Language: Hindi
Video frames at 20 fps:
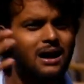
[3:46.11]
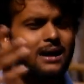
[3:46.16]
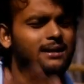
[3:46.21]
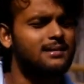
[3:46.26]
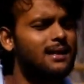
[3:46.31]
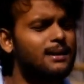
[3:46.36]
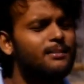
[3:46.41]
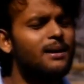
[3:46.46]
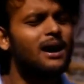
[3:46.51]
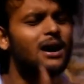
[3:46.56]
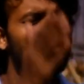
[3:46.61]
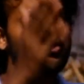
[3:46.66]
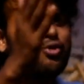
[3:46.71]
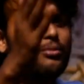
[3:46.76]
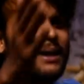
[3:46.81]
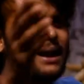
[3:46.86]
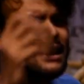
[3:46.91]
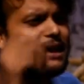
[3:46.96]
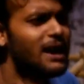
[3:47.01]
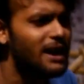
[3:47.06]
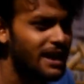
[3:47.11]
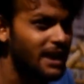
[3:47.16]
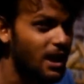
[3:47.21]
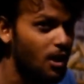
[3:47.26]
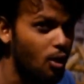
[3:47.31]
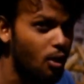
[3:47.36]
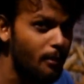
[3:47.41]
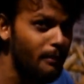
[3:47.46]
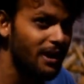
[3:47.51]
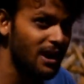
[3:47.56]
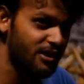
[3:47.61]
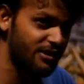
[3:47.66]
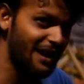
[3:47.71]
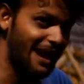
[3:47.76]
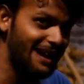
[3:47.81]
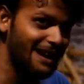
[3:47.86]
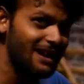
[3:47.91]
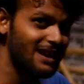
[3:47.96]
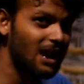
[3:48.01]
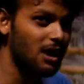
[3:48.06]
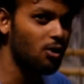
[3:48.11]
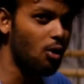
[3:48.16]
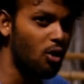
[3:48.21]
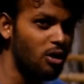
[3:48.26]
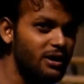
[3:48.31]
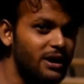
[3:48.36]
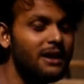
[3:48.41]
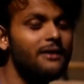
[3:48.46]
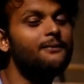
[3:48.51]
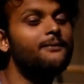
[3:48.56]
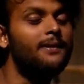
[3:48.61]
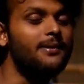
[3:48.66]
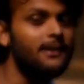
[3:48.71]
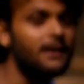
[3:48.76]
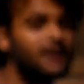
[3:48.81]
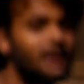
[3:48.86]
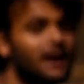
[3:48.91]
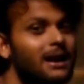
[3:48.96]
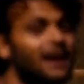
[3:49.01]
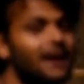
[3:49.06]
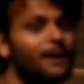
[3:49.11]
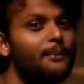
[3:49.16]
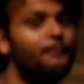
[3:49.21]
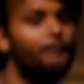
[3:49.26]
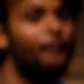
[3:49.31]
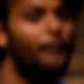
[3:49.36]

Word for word: कसम अगर तुम एक लड़के हो मेरे चैनल का कंटेंट विजिट करके